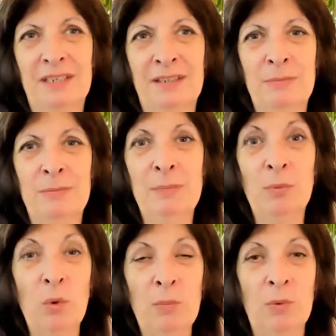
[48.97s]
euh, mes
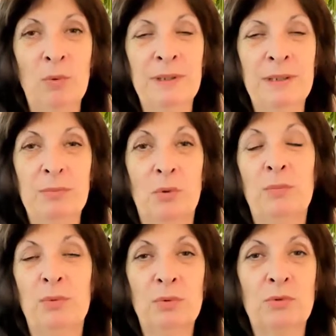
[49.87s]
propos, des
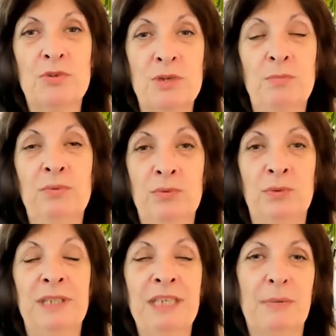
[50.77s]
propos que j'ai pu
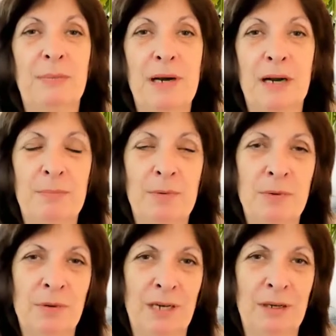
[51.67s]
tenir par
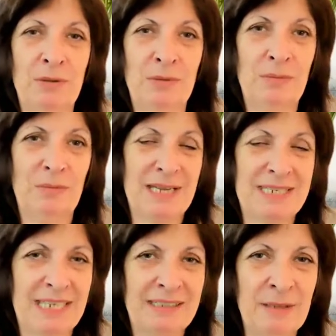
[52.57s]
rapport à, une, certaine
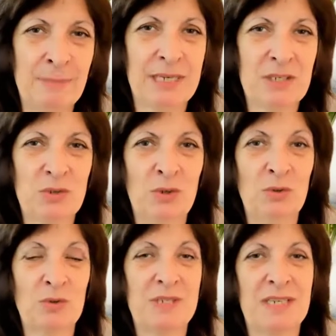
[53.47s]
certaines
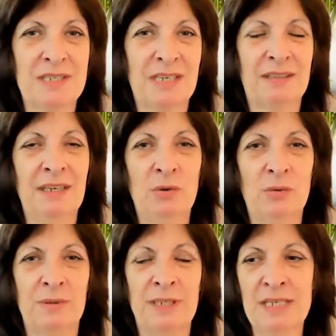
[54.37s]
personnes dans un certain
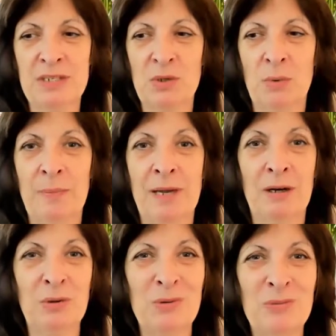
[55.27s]
contexte en
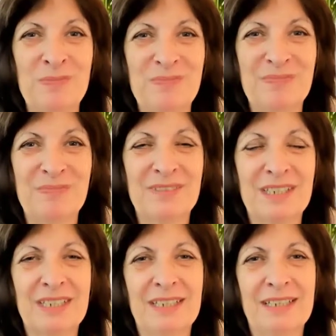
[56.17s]
parlant,
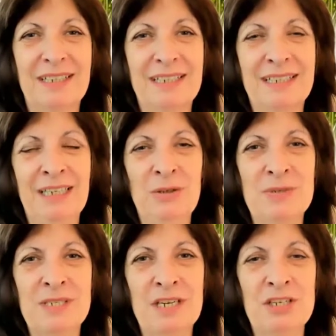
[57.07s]
qu'il ne
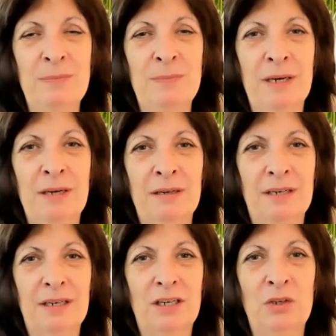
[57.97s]
s'agit pas
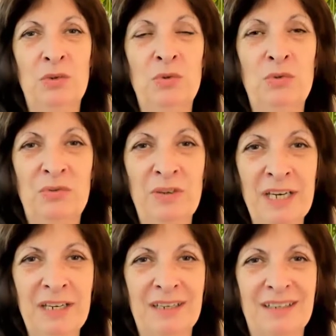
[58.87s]
de
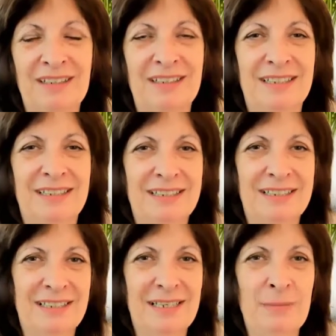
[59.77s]
faire,
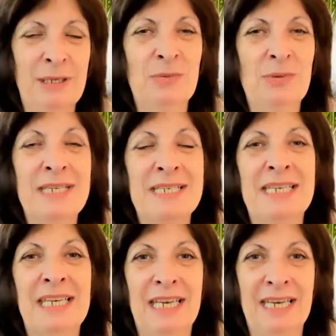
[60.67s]
mais de
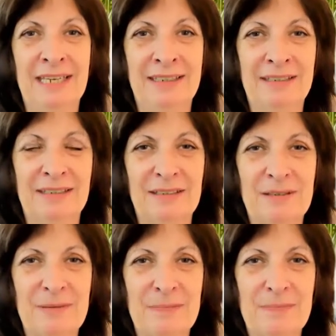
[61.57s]
laisser être.
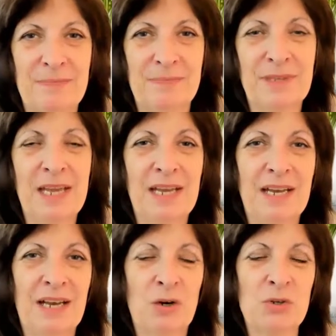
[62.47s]

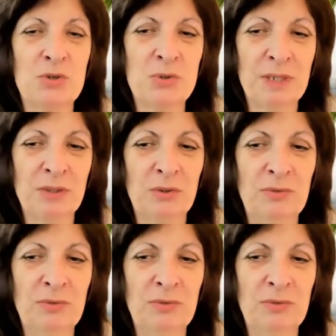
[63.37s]
Alors je souhaite